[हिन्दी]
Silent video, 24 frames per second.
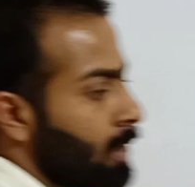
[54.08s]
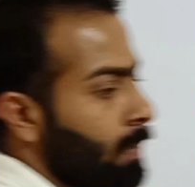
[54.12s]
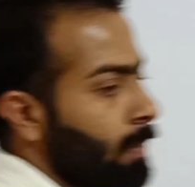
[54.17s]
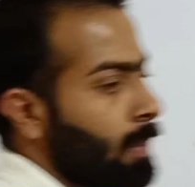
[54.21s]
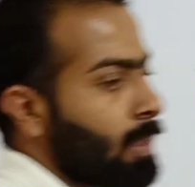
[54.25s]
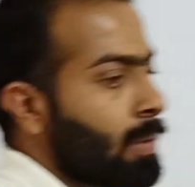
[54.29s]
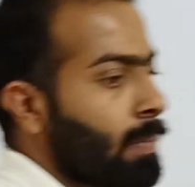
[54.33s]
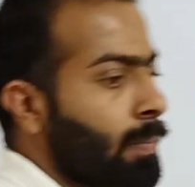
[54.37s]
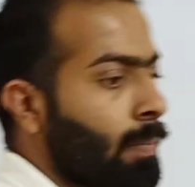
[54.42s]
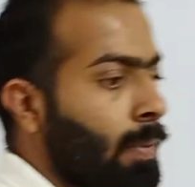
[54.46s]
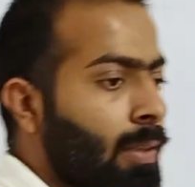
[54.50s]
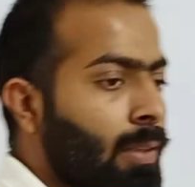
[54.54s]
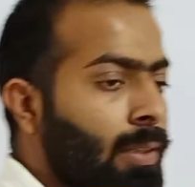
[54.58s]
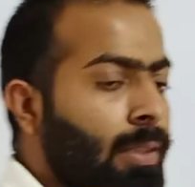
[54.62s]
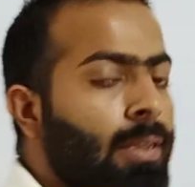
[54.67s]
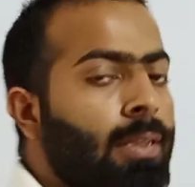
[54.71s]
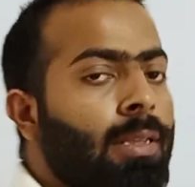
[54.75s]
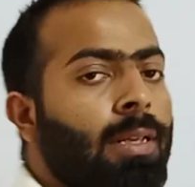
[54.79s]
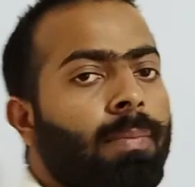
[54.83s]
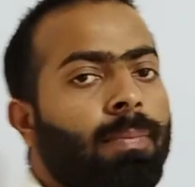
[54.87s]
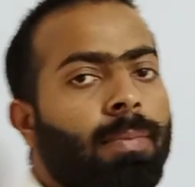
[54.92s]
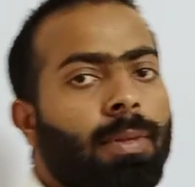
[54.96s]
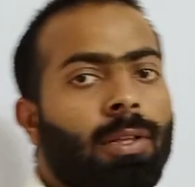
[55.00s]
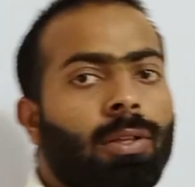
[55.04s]
वैसे मैं सिंपल सी
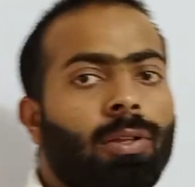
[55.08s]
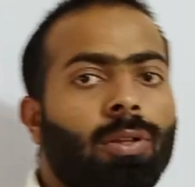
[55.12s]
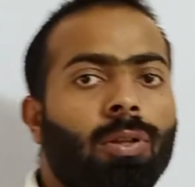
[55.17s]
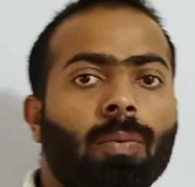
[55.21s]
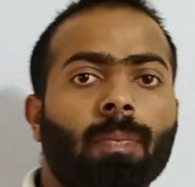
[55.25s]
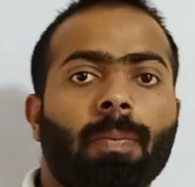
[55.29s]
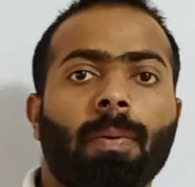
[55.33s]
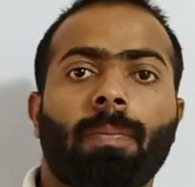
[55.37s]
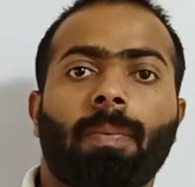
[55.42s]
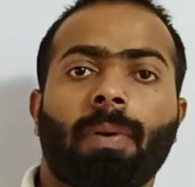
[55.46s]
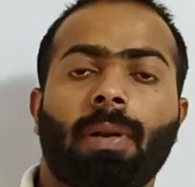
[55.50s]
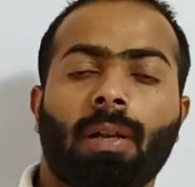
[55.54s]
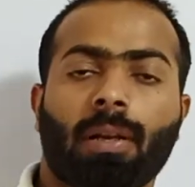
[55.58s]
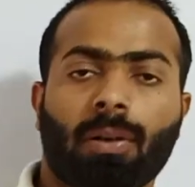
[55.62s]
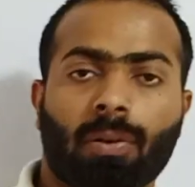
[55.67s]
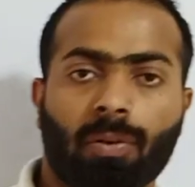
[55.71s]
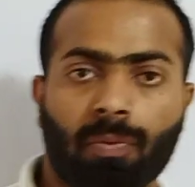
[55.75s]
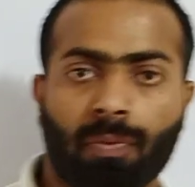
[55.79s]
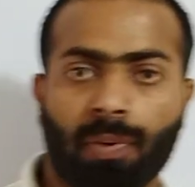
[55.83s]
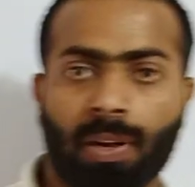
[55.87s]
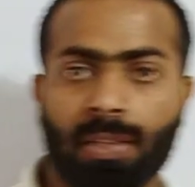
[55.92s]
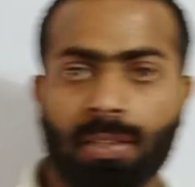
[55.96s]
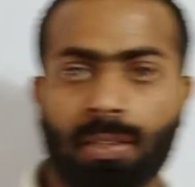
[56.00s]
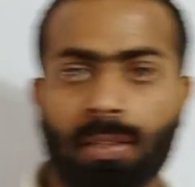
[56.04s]
एग्जांपल देता हूँ पेपर
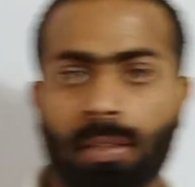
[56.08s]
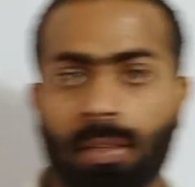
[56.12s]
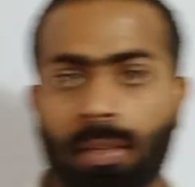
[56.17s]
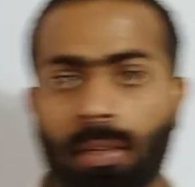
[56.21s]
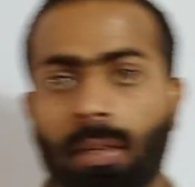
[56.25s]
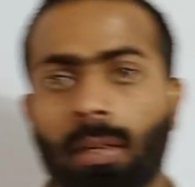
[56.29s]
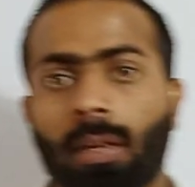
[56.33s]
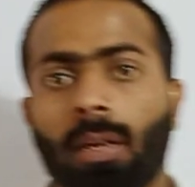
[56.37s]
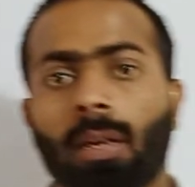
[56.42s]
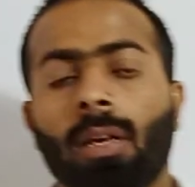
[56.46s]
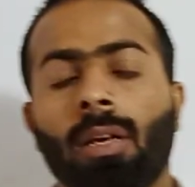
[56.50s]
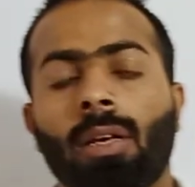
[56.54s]
इलेक्ट्रोफ्रेसिस की